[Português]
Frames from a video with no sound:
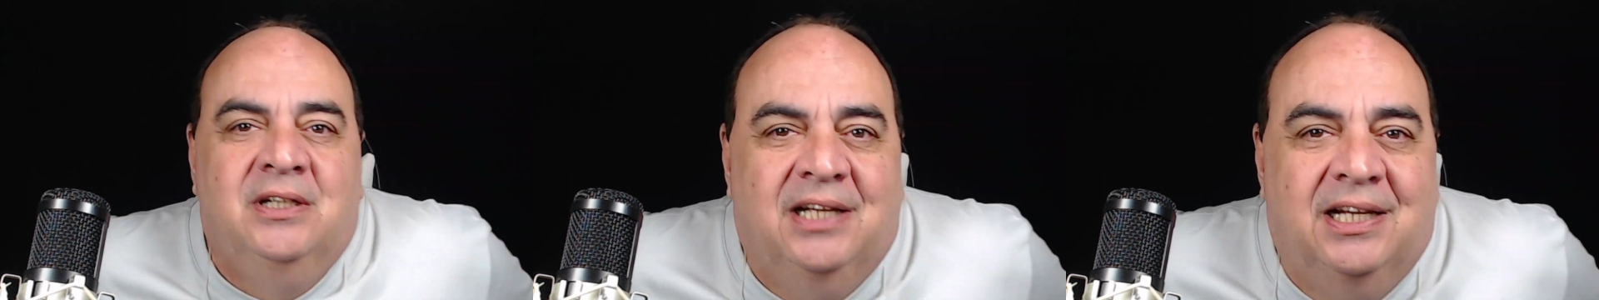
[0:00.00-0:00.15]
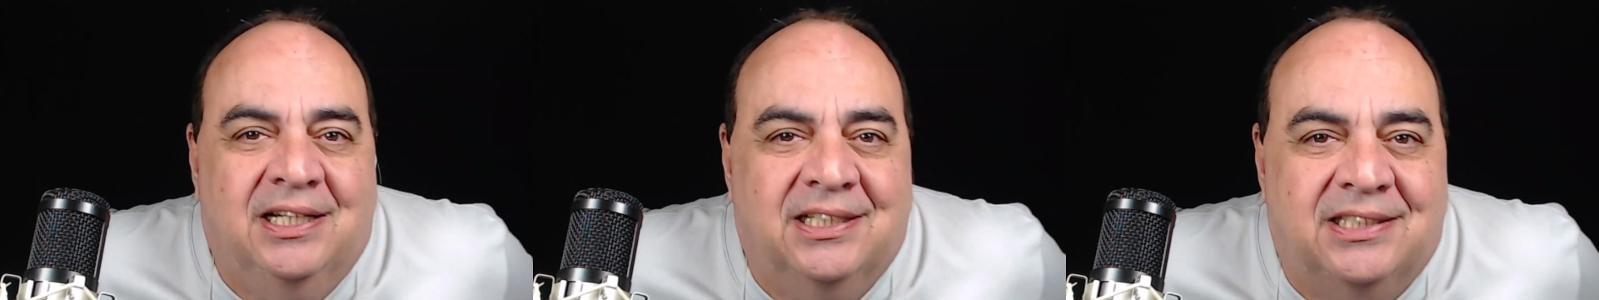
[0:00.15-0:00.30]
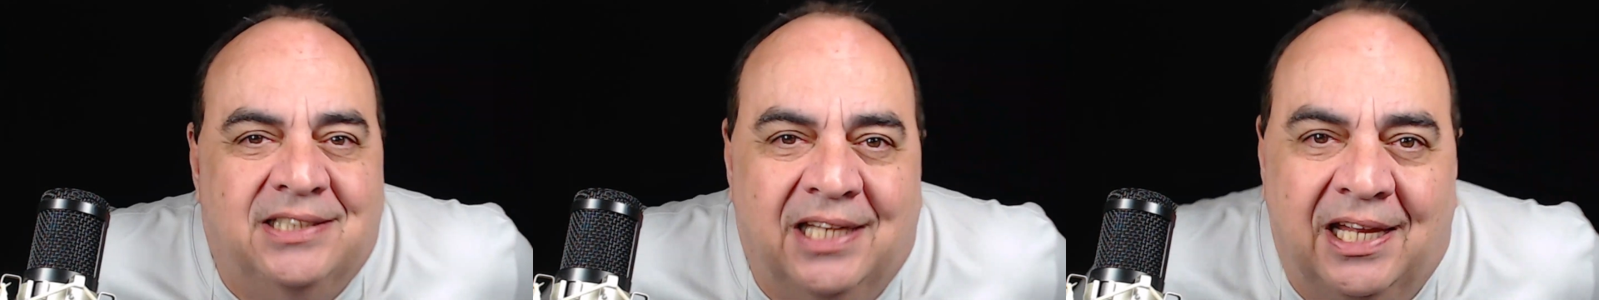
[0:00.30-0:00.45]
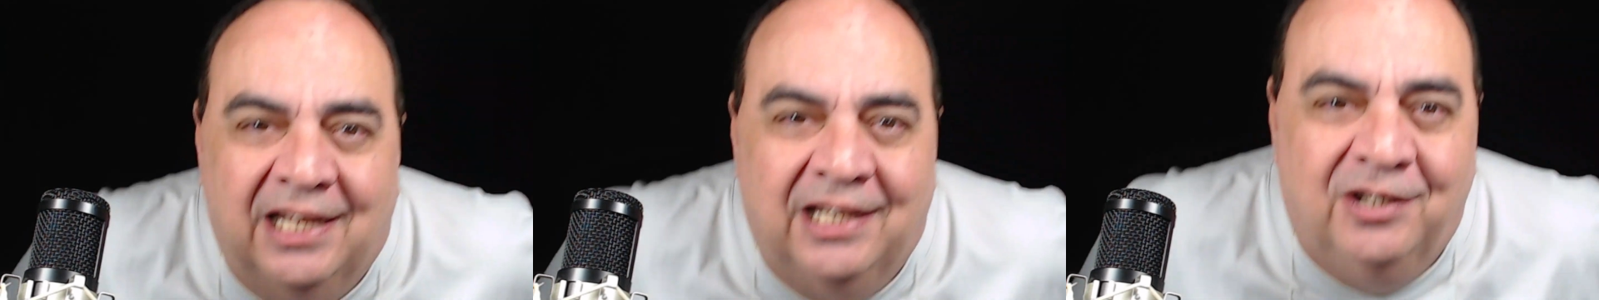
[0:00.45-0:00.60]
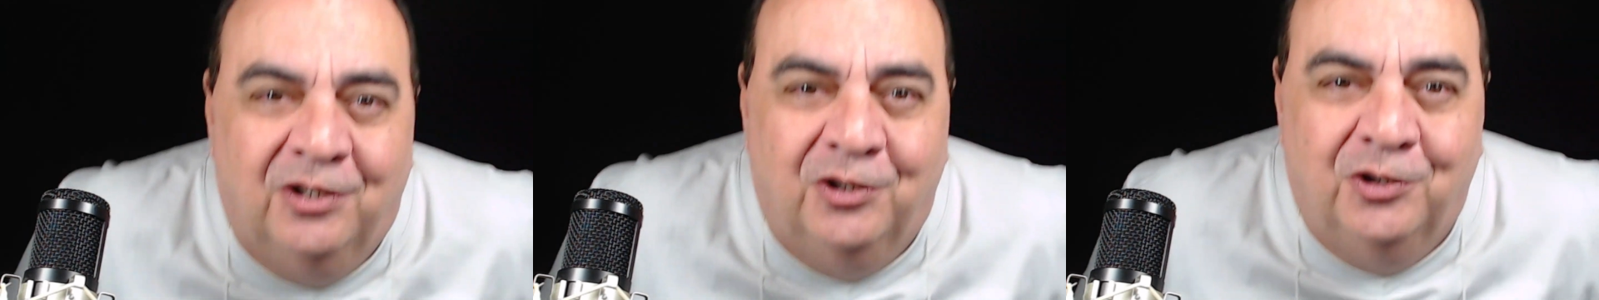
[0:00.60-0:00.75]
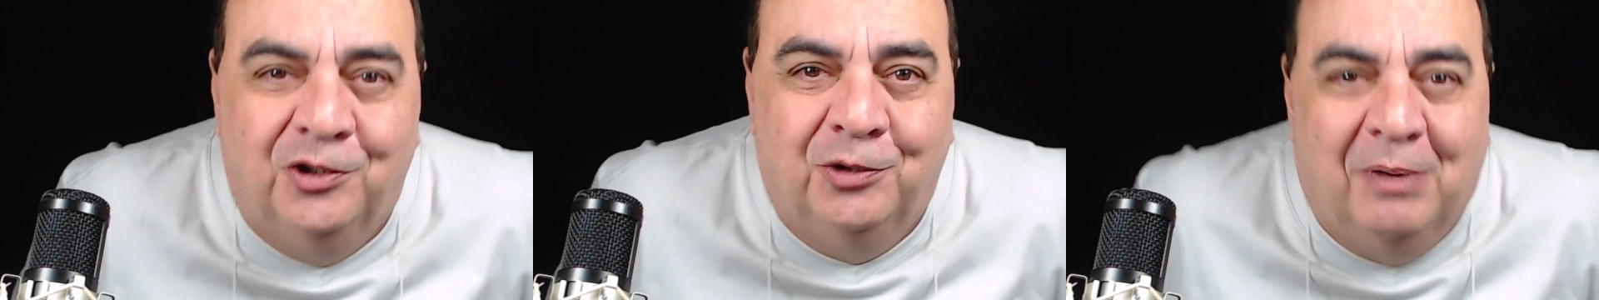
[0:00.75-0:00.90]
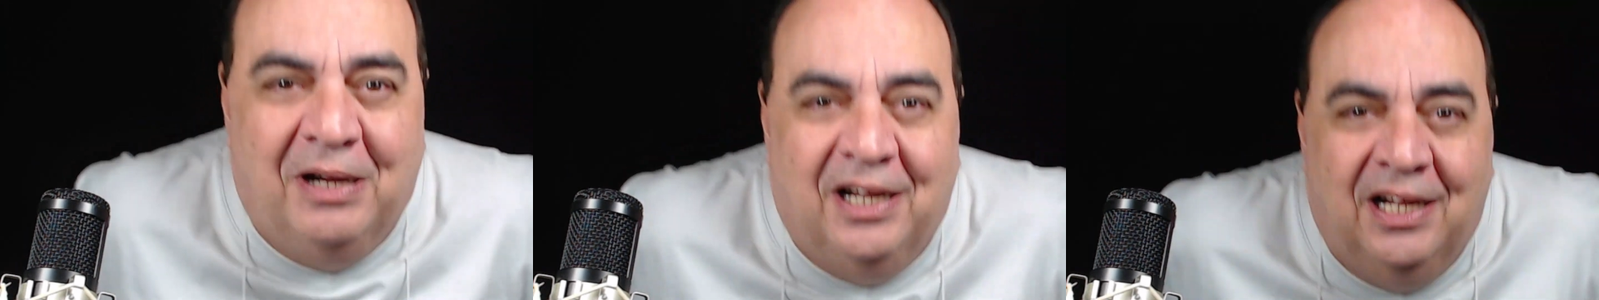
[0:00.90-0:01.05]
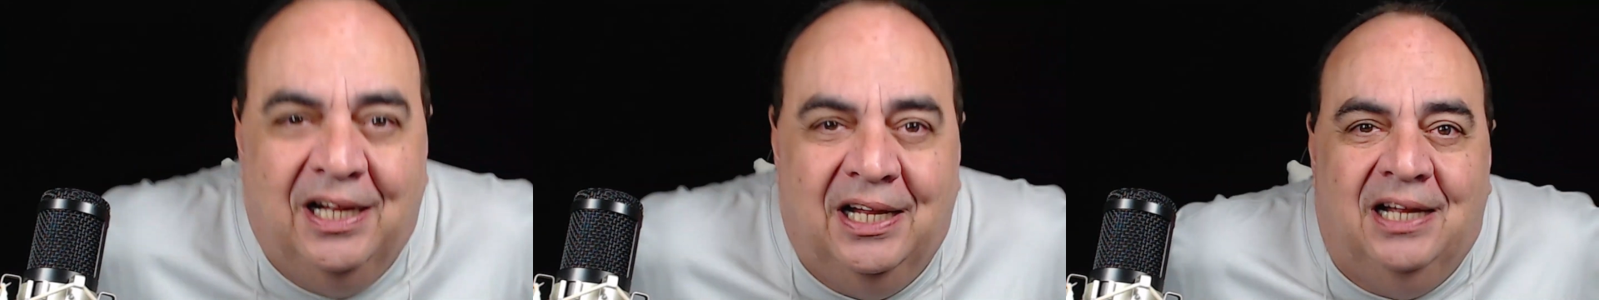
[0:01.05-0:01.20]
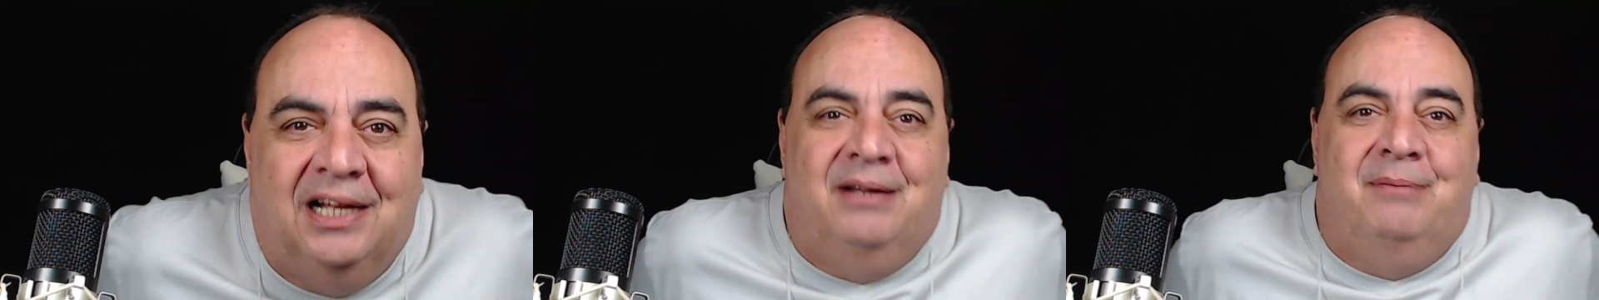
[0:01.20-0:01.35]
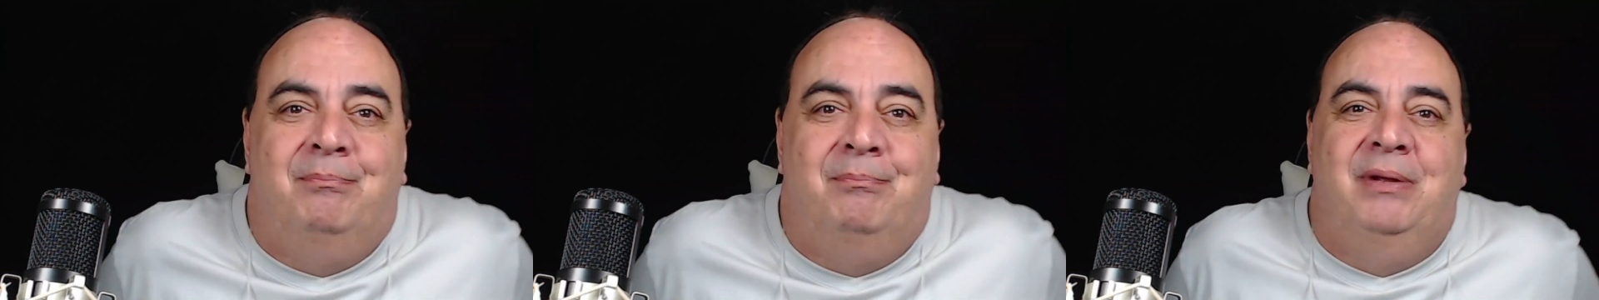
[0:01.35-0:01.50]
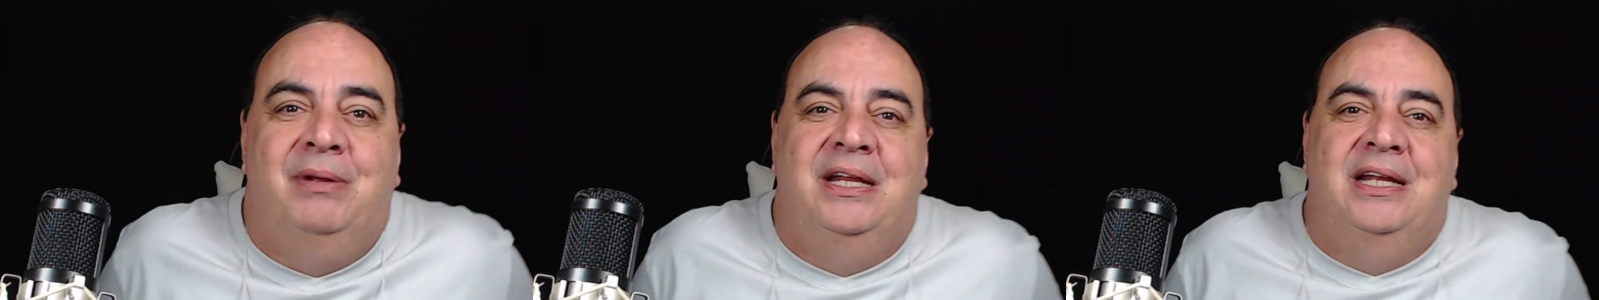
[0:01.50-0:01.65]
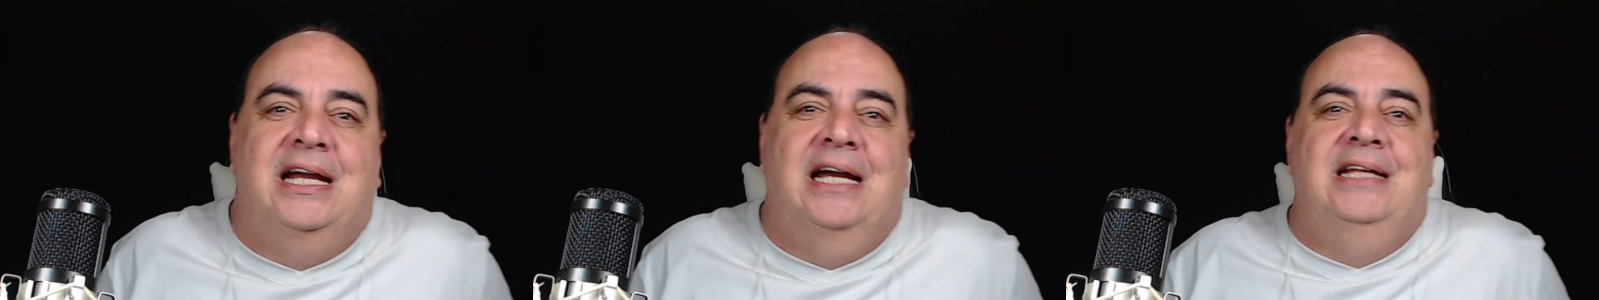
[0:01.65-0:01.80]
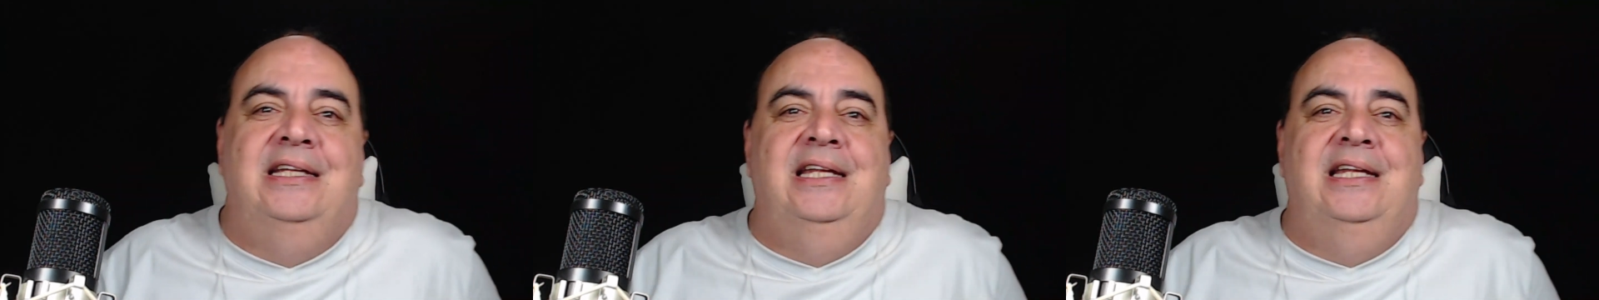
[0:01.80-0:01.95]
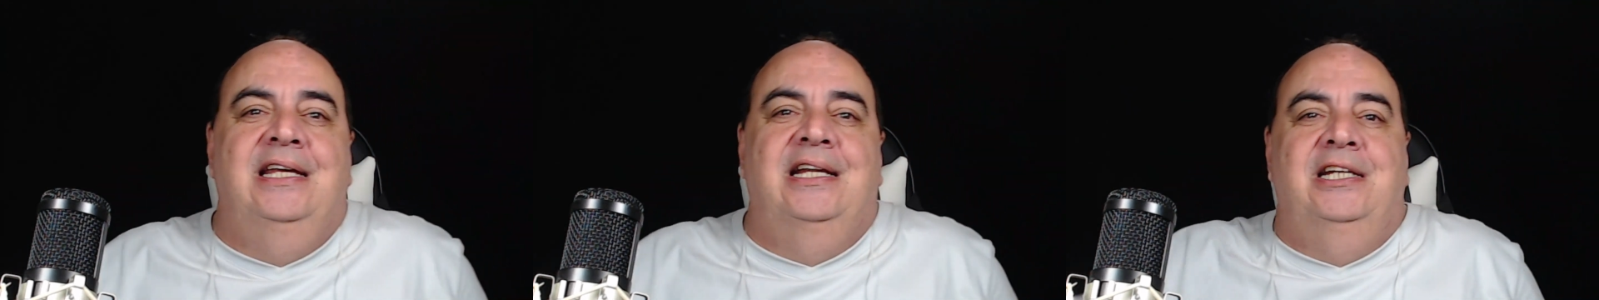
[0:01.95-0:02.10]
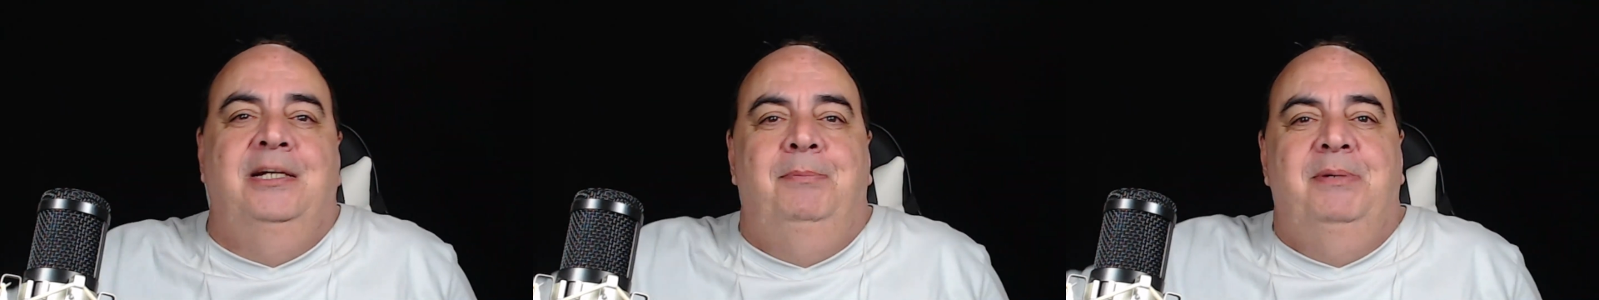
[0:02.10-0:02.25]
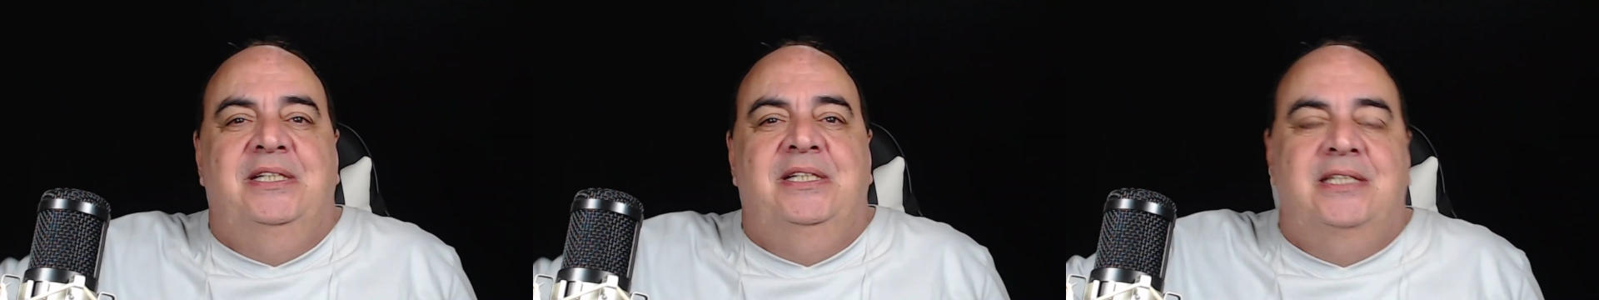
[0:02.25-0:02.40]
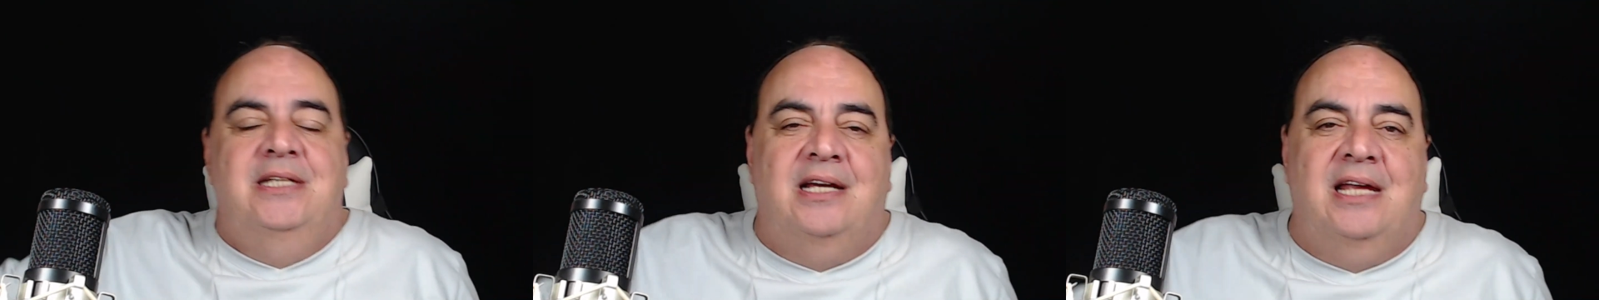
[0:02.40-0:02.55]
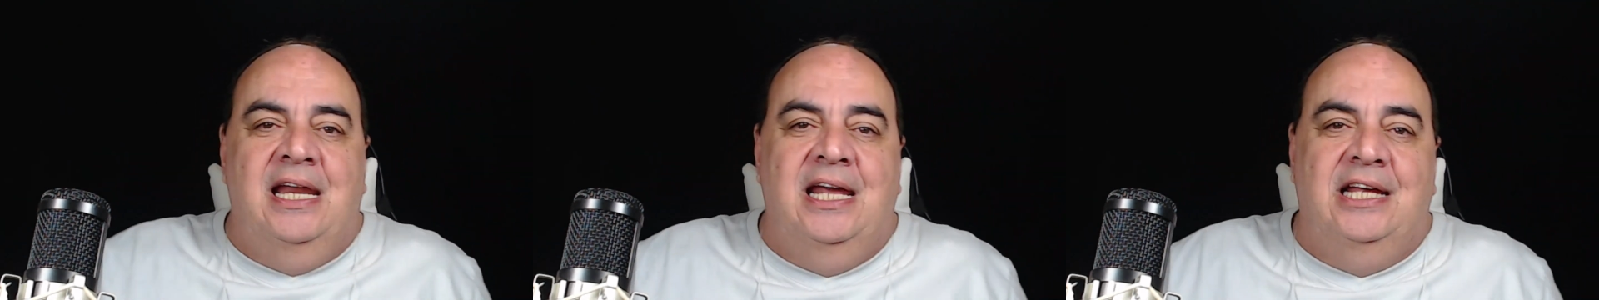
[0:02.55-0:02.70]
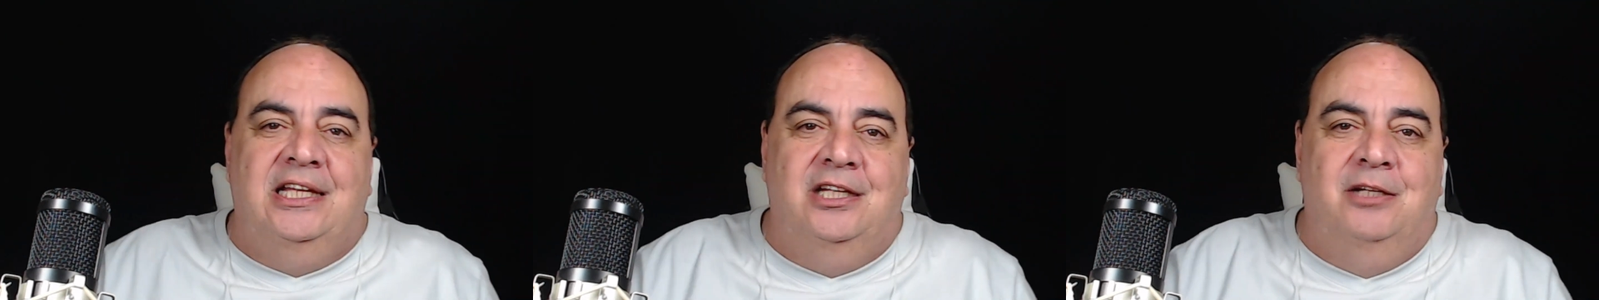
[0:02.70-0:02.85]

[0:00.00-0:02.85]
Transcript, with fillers: Ele saiu de uma brincadeira de bicicleta,